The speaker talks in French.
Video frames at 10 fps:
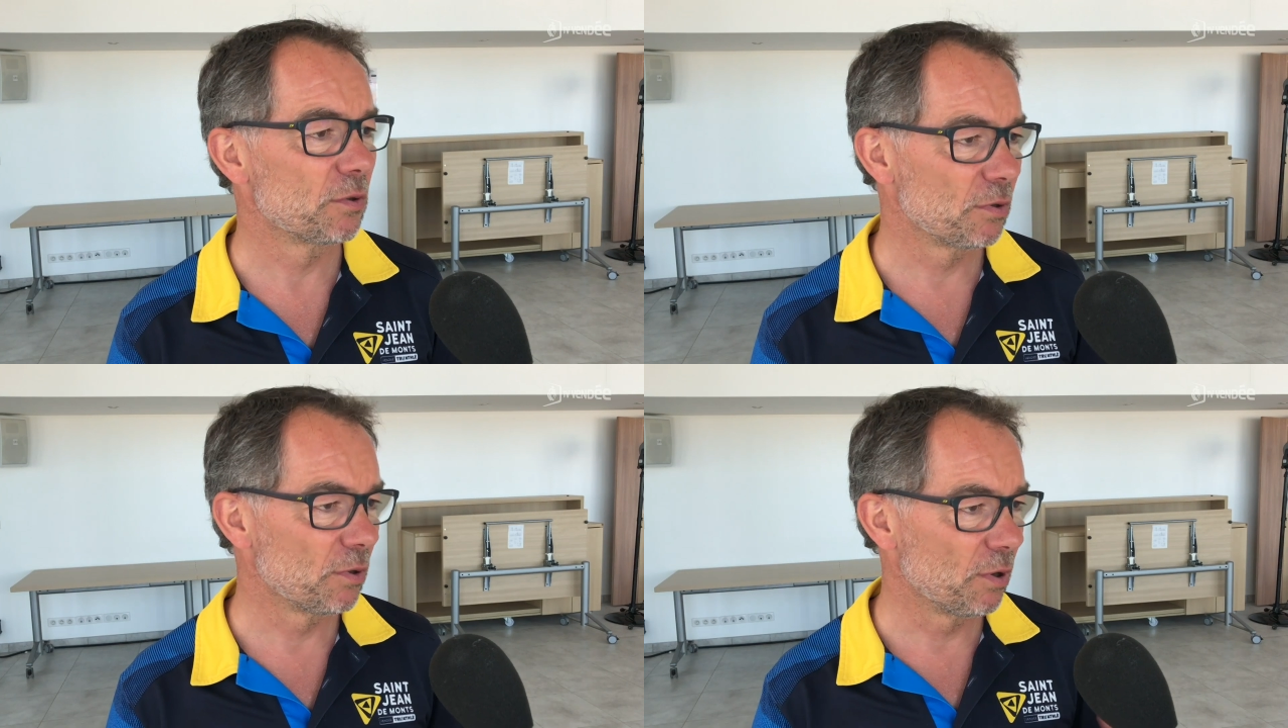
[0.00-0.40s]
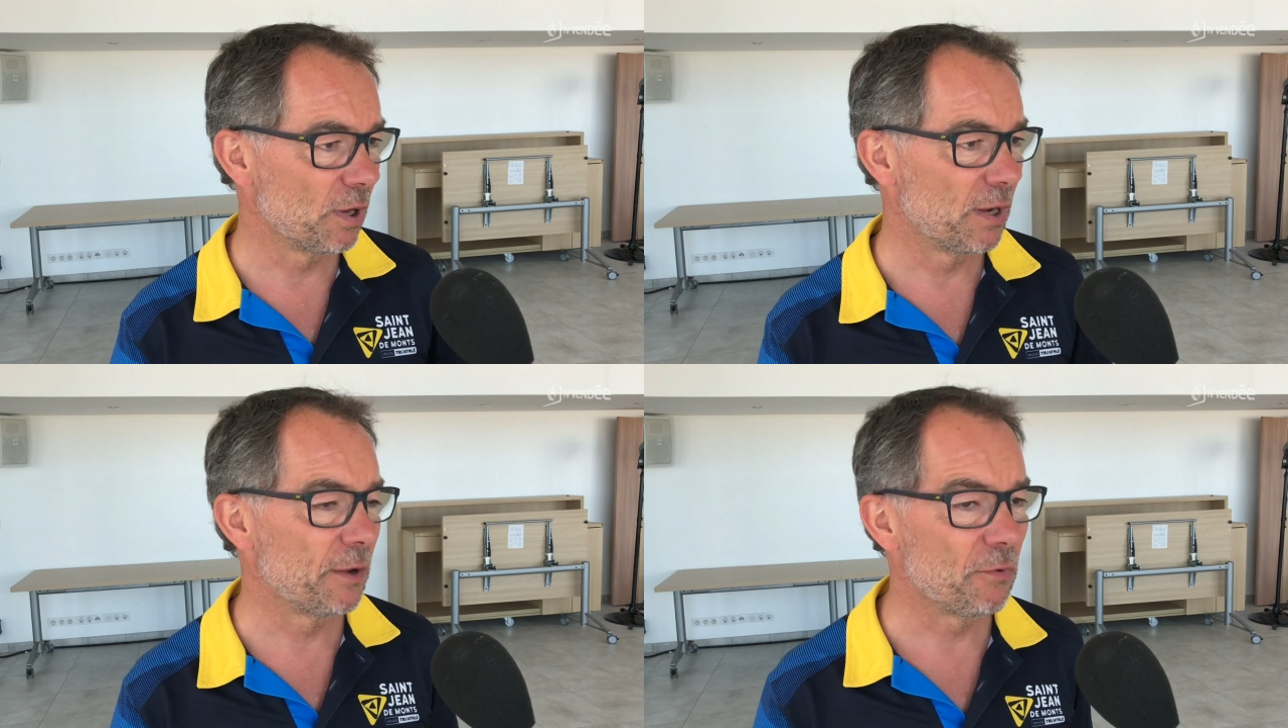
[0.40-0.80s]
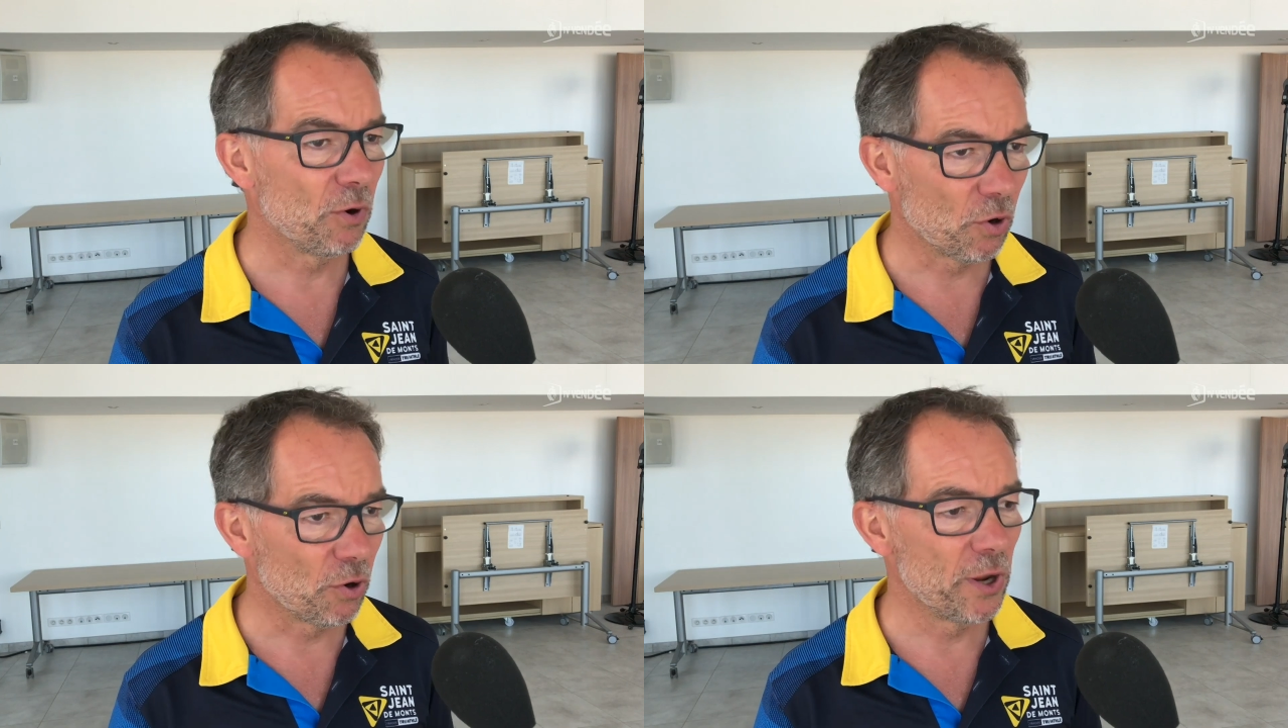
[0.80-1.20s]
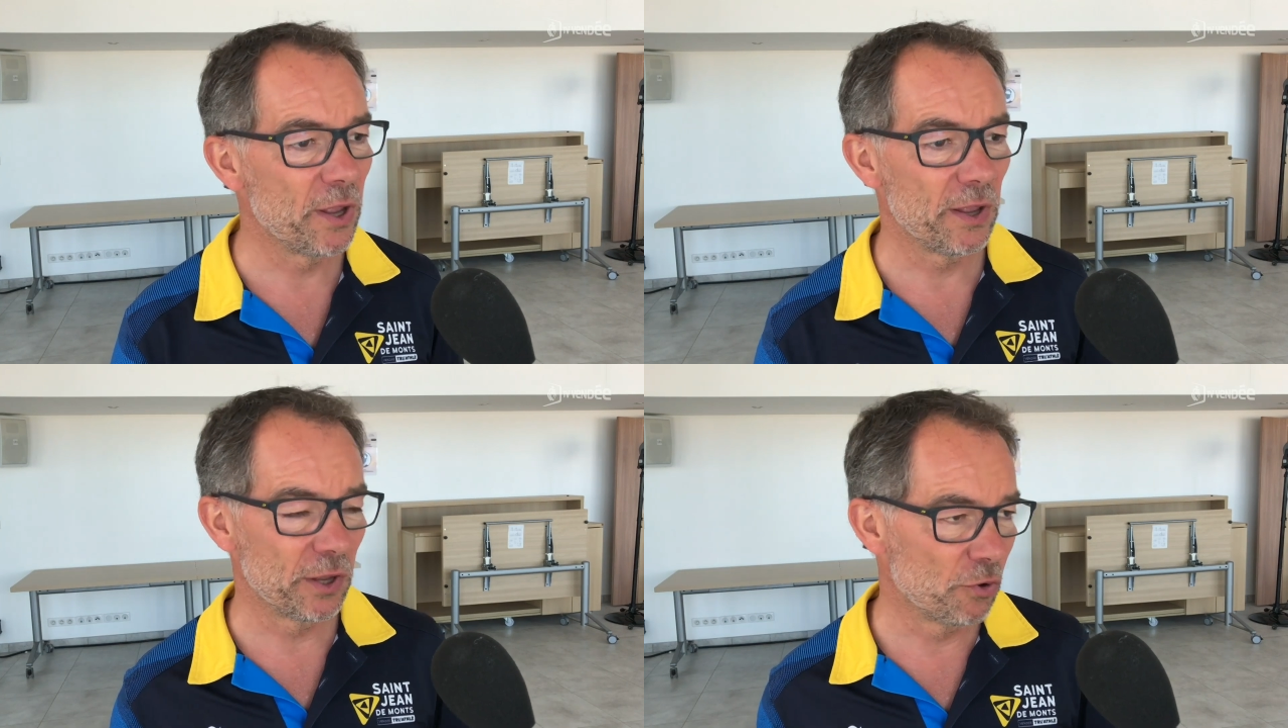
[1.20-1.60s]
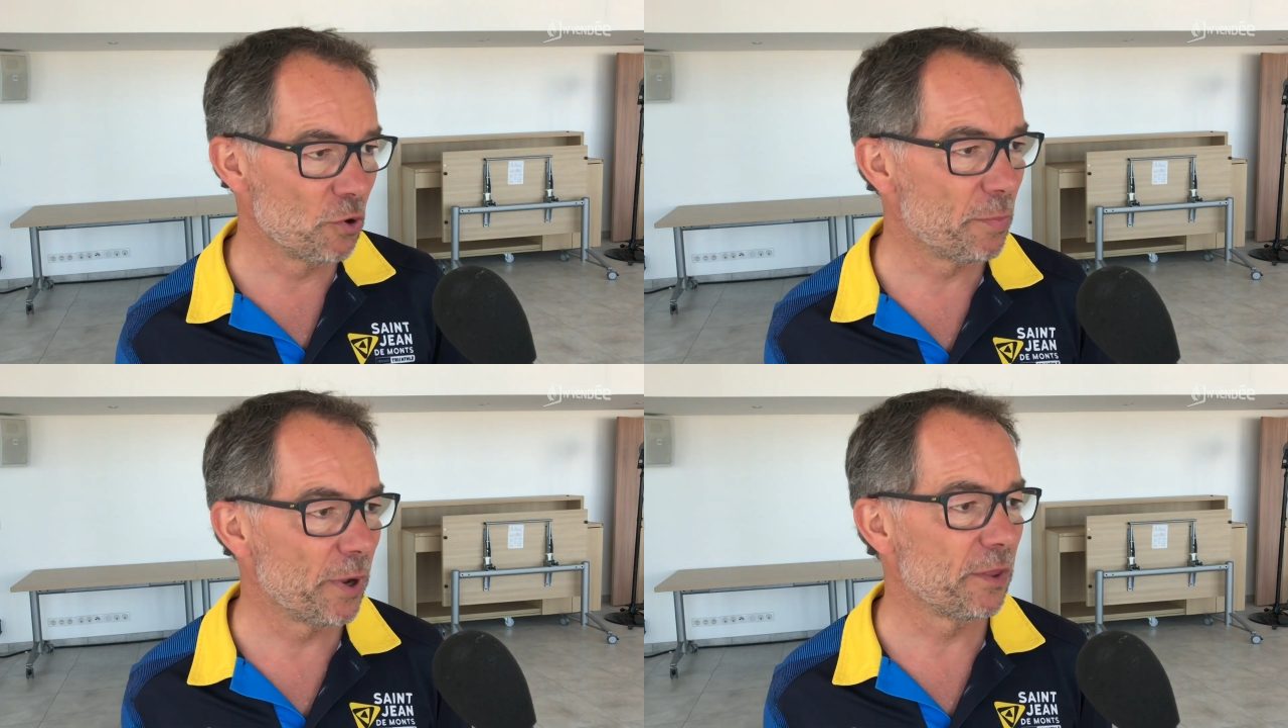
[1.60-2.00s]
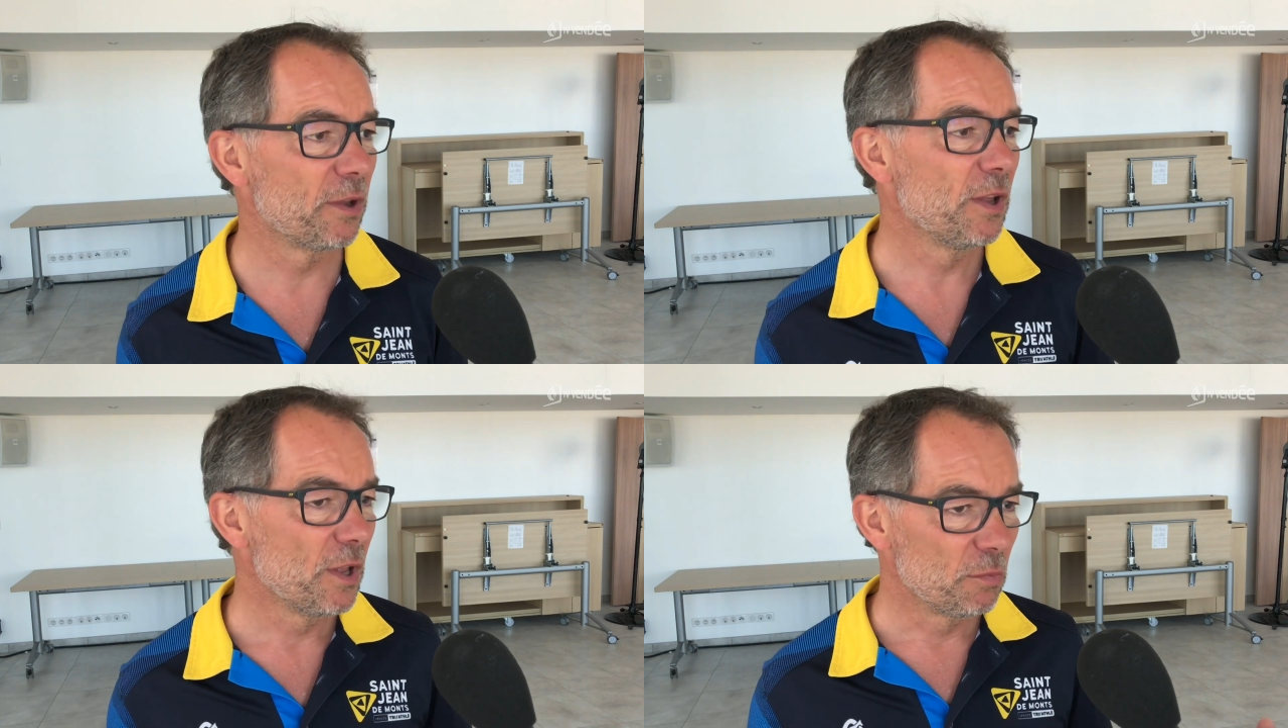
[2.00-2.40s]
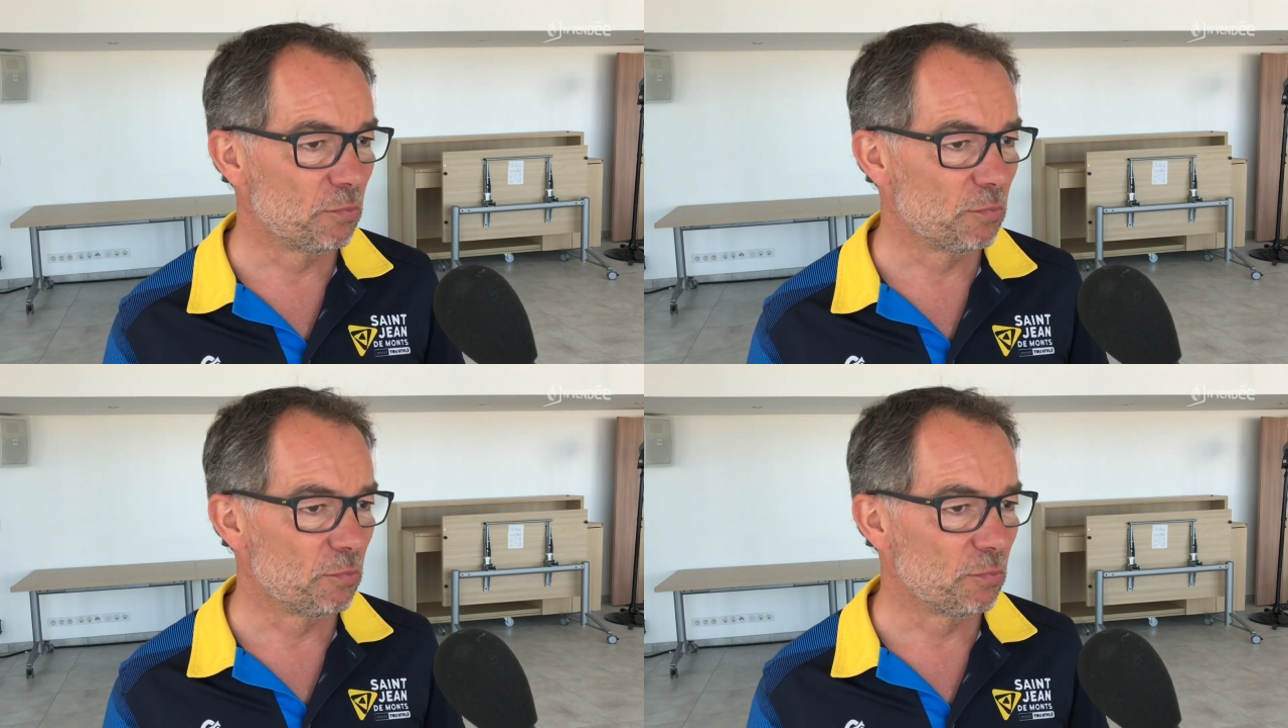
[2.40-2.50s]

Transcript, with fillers: euh, à la fois en relais et en open